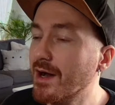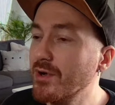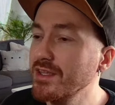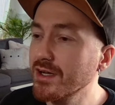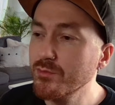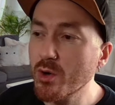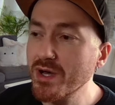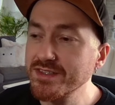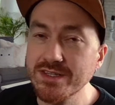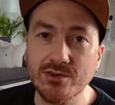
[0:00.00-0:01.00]
Aber ihre Mobber
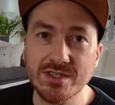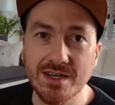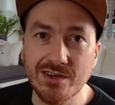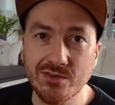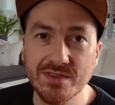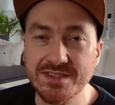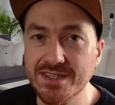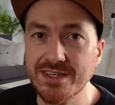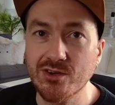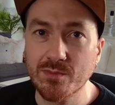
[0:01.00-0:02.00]
sind noch da und wir
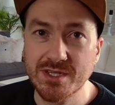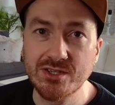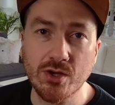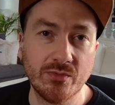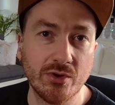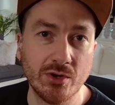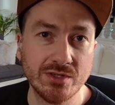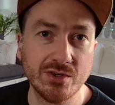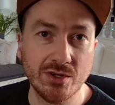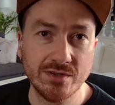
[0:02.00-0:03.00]
sehen, ob die Köpfe heute
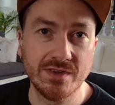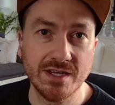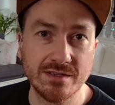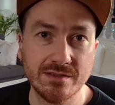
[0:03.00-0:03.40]
rollen werden.